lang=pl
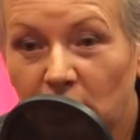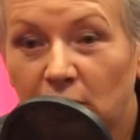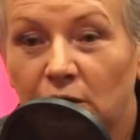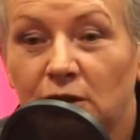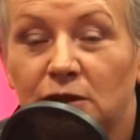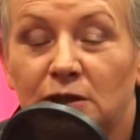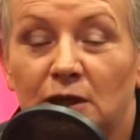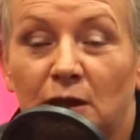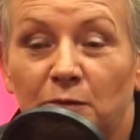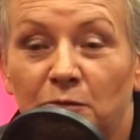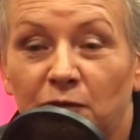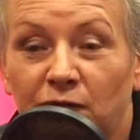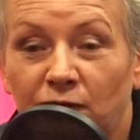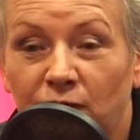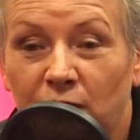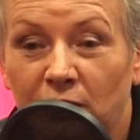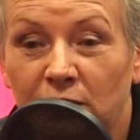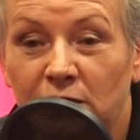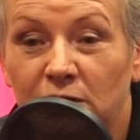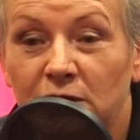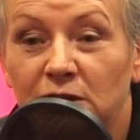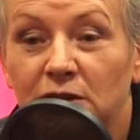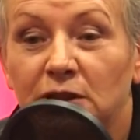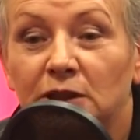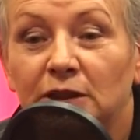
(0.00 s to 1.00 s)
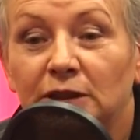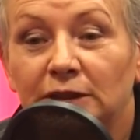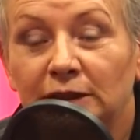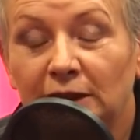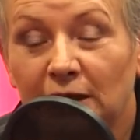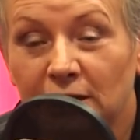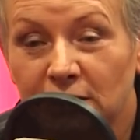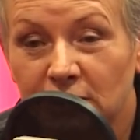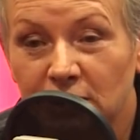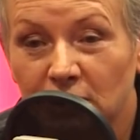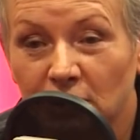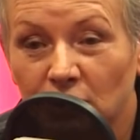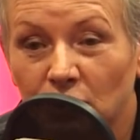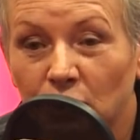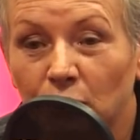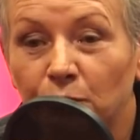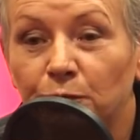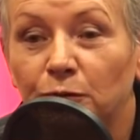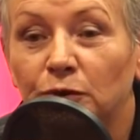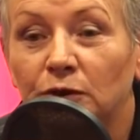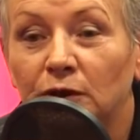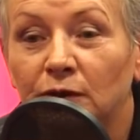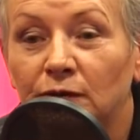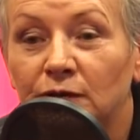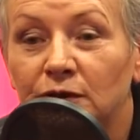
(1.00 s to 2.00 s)
i chciałabym wiedzieć dlaczego,
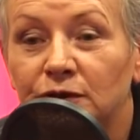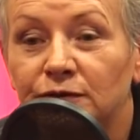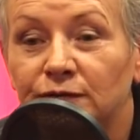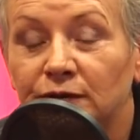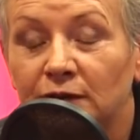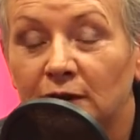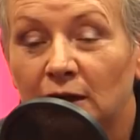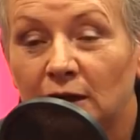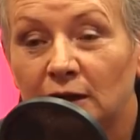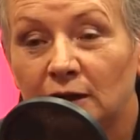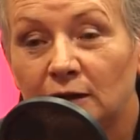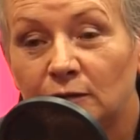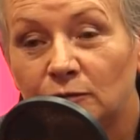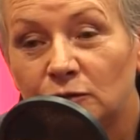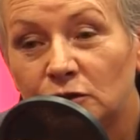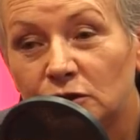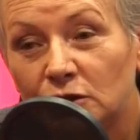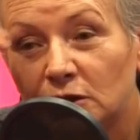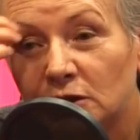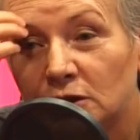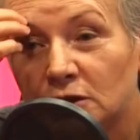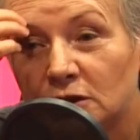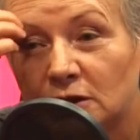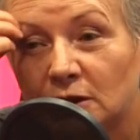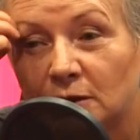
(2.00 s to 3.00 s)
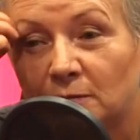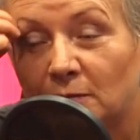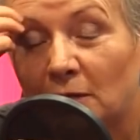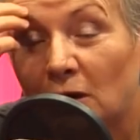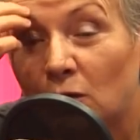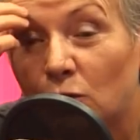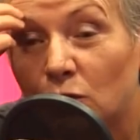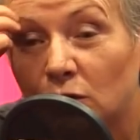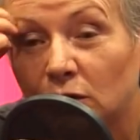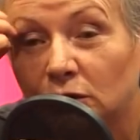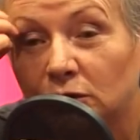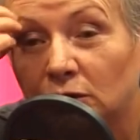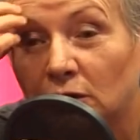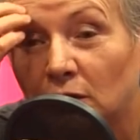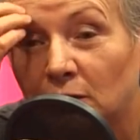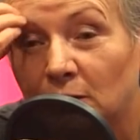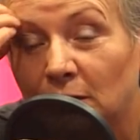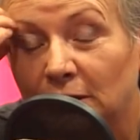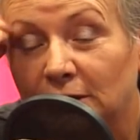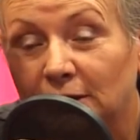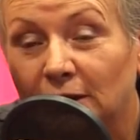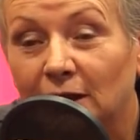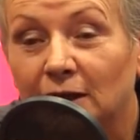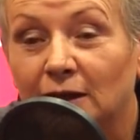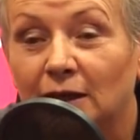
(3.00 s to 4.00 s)
ponieważ wydaje mi się, że mało kto
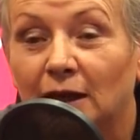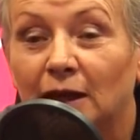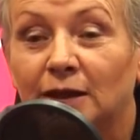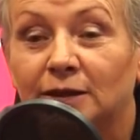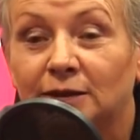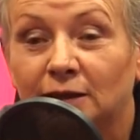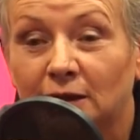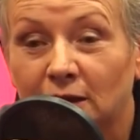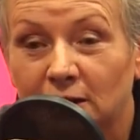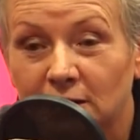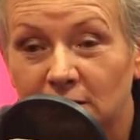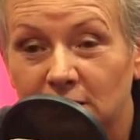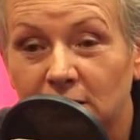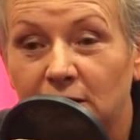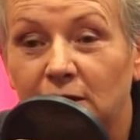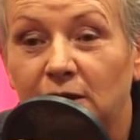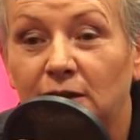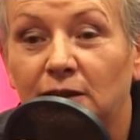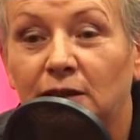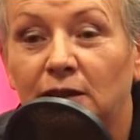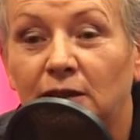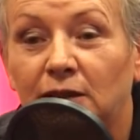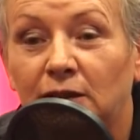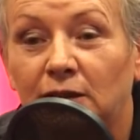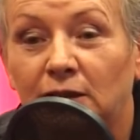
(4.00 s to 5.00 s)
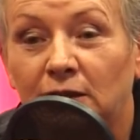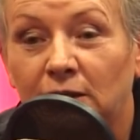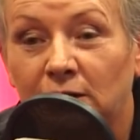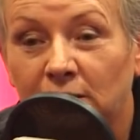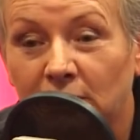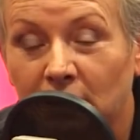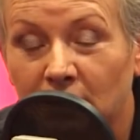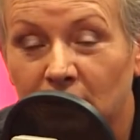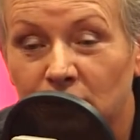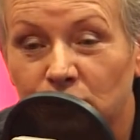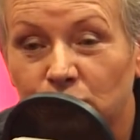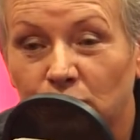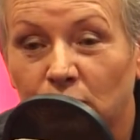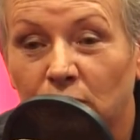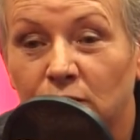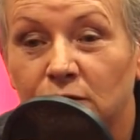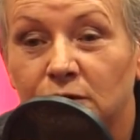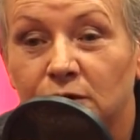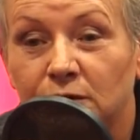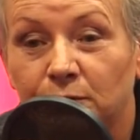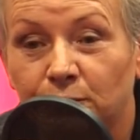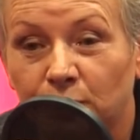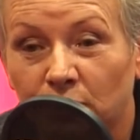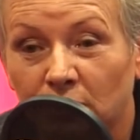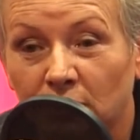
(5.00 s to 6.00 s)
ma tak atrakcyjny i
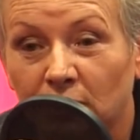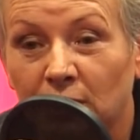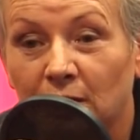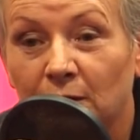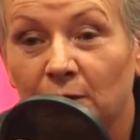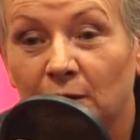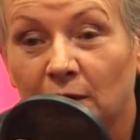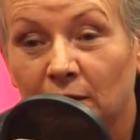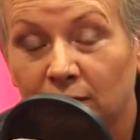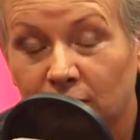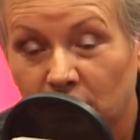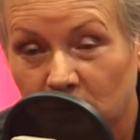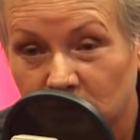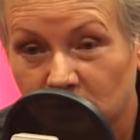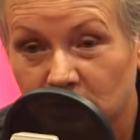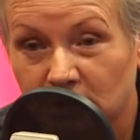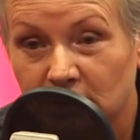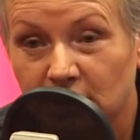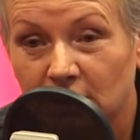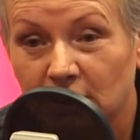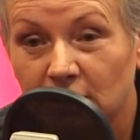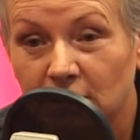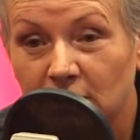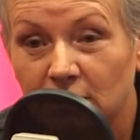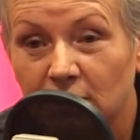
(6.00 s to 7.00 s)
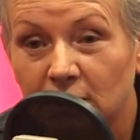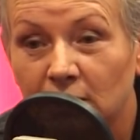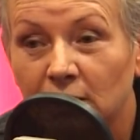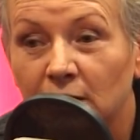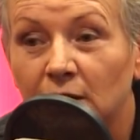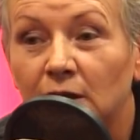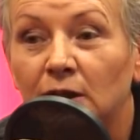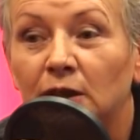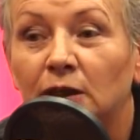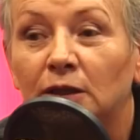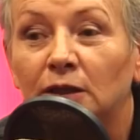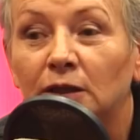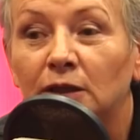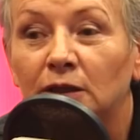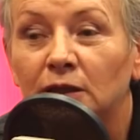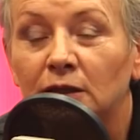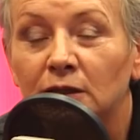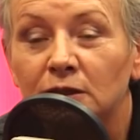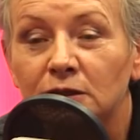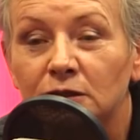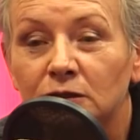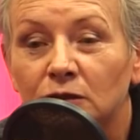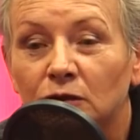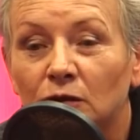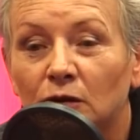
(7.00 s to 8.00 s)
interesujący program jak wiosna i
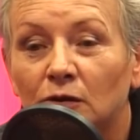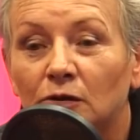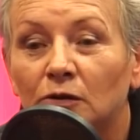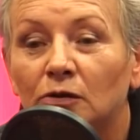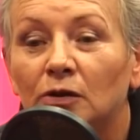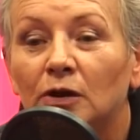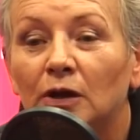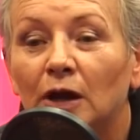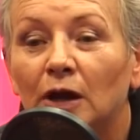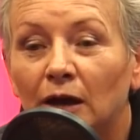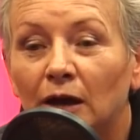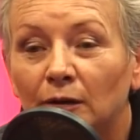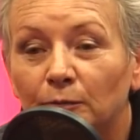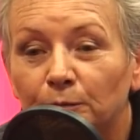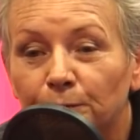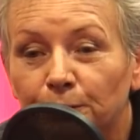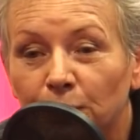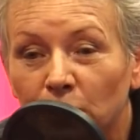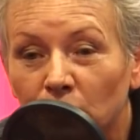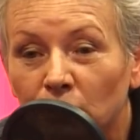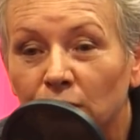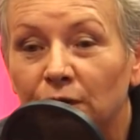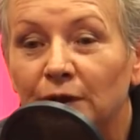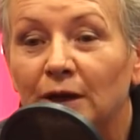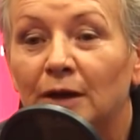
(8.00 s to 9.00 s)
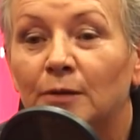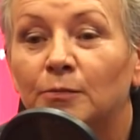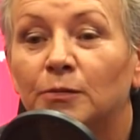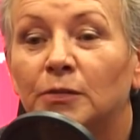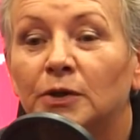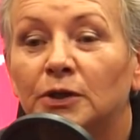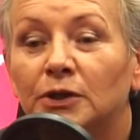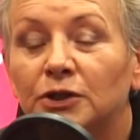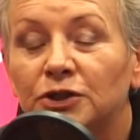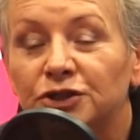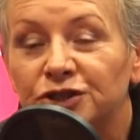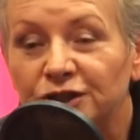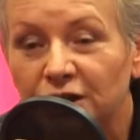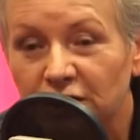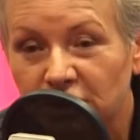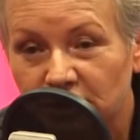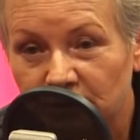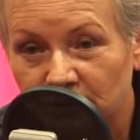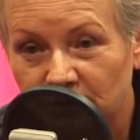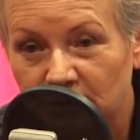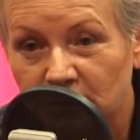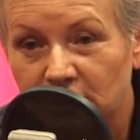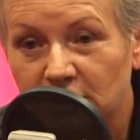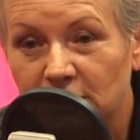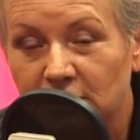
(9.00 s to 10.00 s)
jest to program
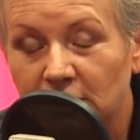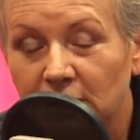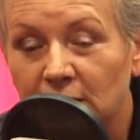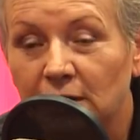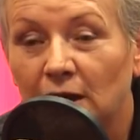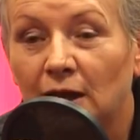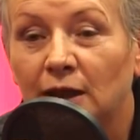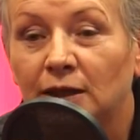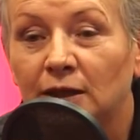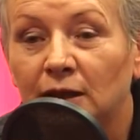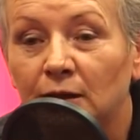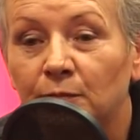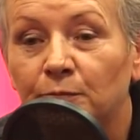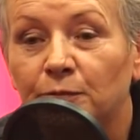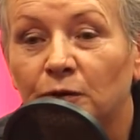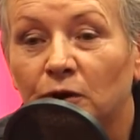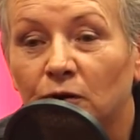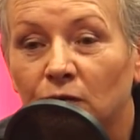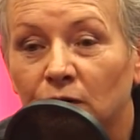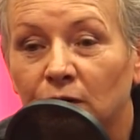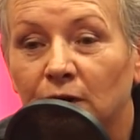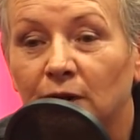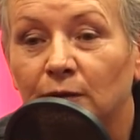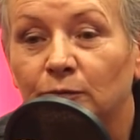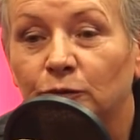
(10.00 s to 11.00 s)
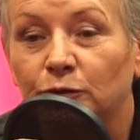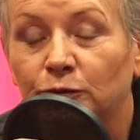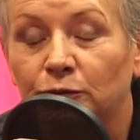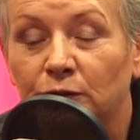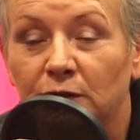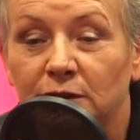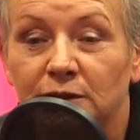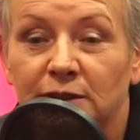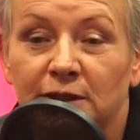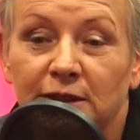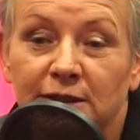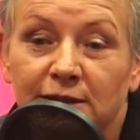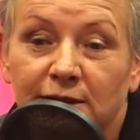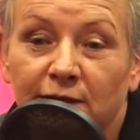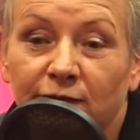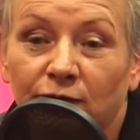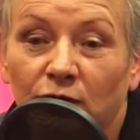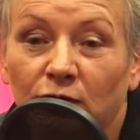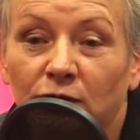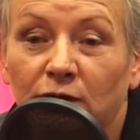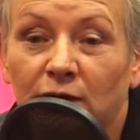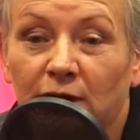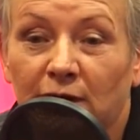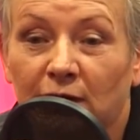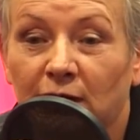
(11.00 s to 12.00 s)
rzeczywisty, a nie program, który jest
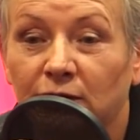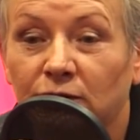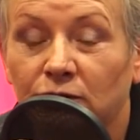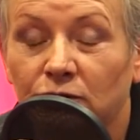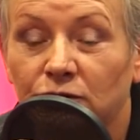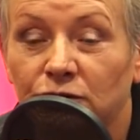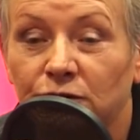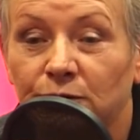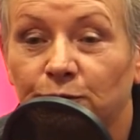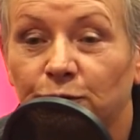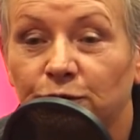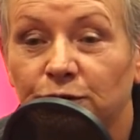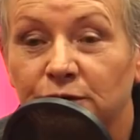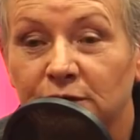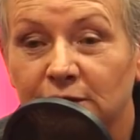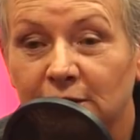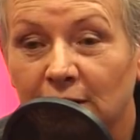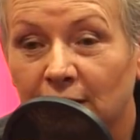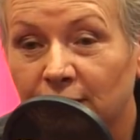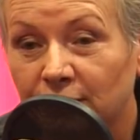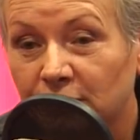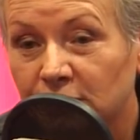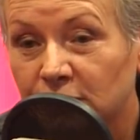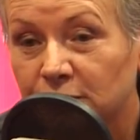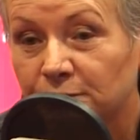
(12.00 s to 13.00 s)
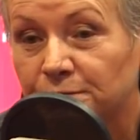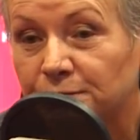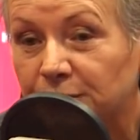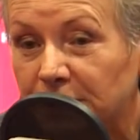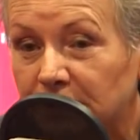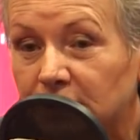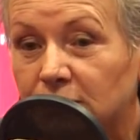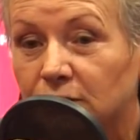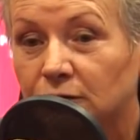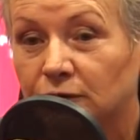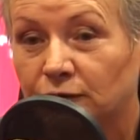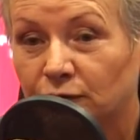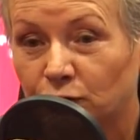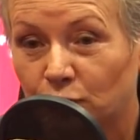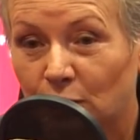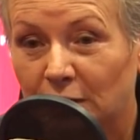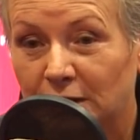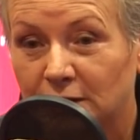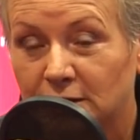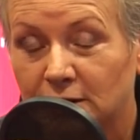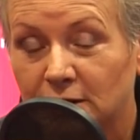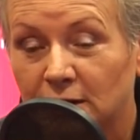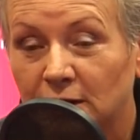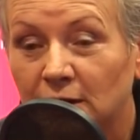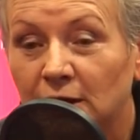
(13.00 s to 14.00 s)
nastawiony na to, żeby odstawić PiS od
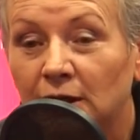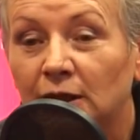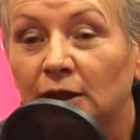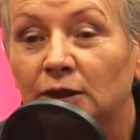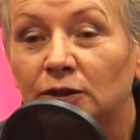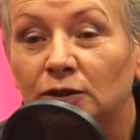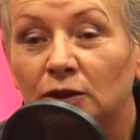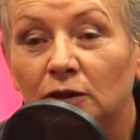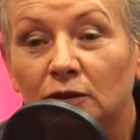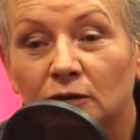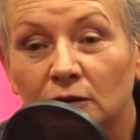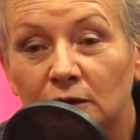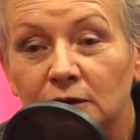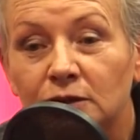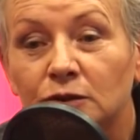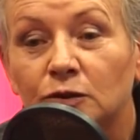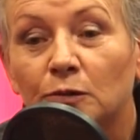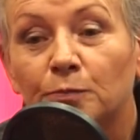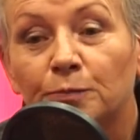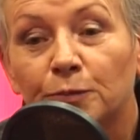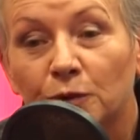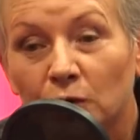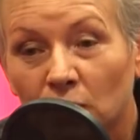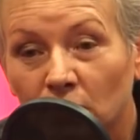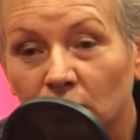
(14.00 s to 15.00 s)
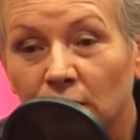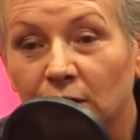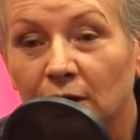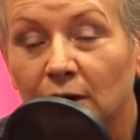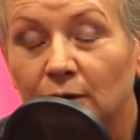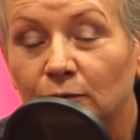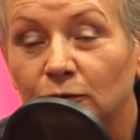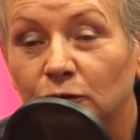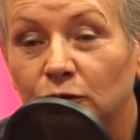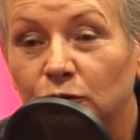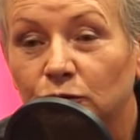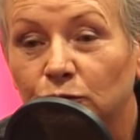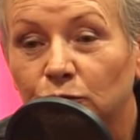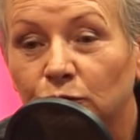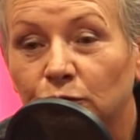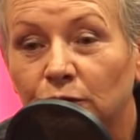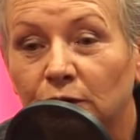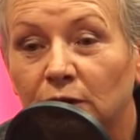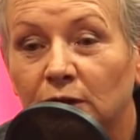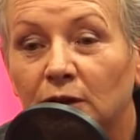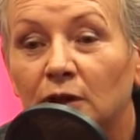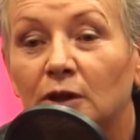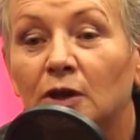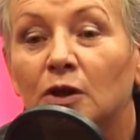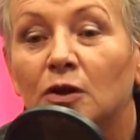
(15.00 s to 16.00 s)
władzy. Tylko jest to program,
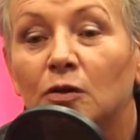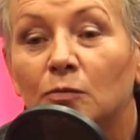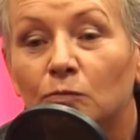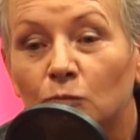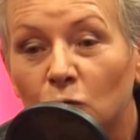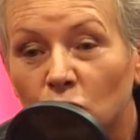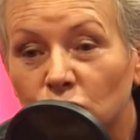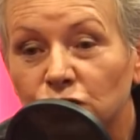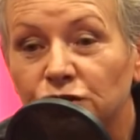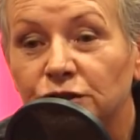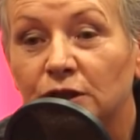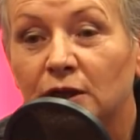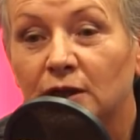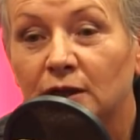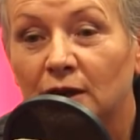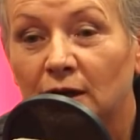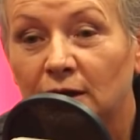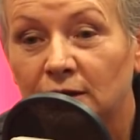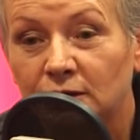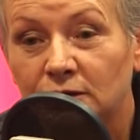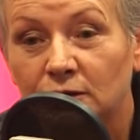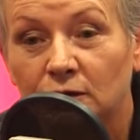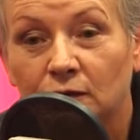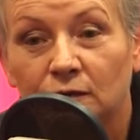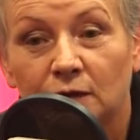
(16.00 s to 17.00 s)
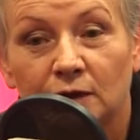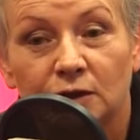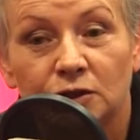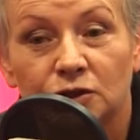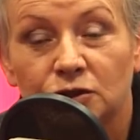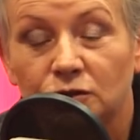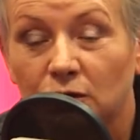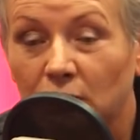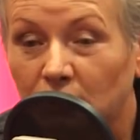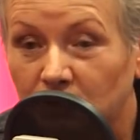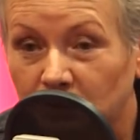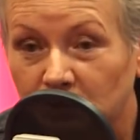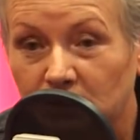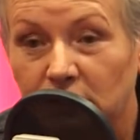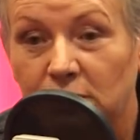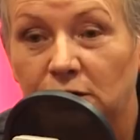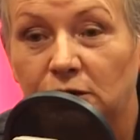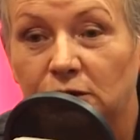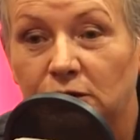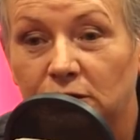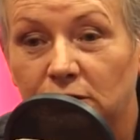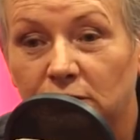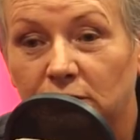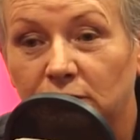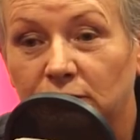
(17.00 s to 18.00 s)
który można realizować od
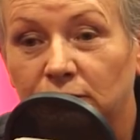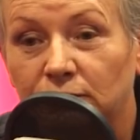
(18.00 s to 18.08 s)
dziś.